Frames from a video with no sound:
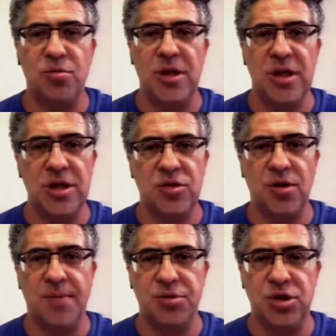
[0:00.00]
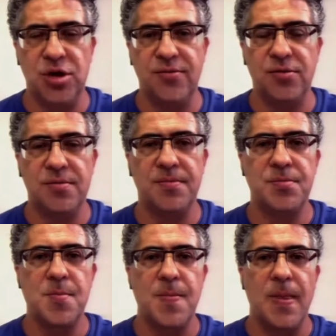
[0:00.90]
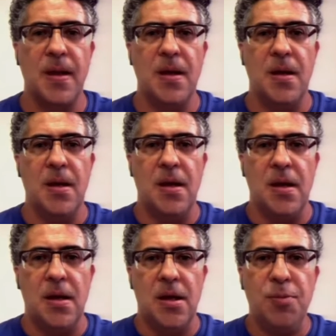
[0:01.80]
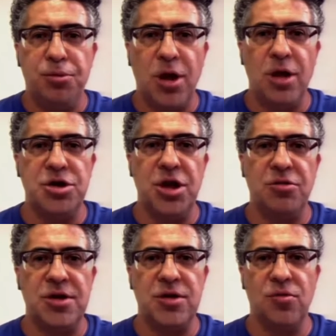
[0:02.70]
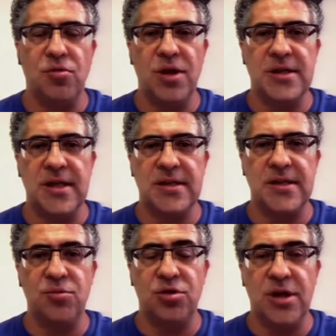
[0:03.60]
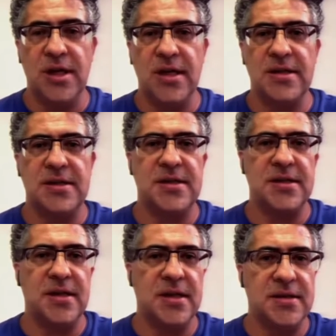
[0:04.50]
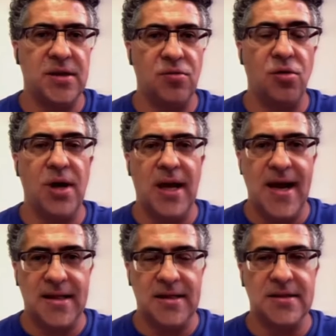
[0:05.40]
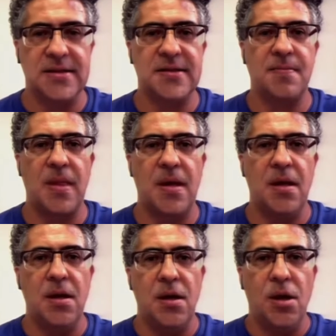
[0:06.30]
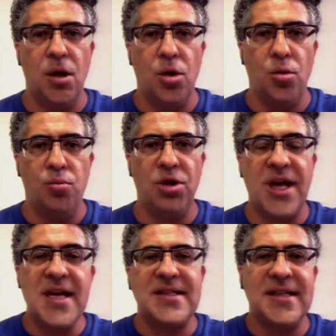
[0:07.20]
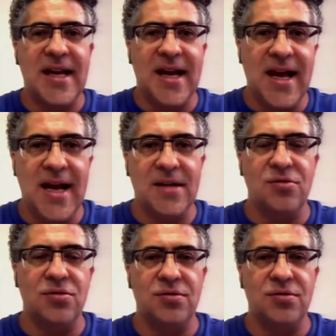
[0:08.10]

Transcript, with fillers: ministro, que é possível. E por que eu digo que são coisas simultâneas e que são correlatas? Porque esse delegado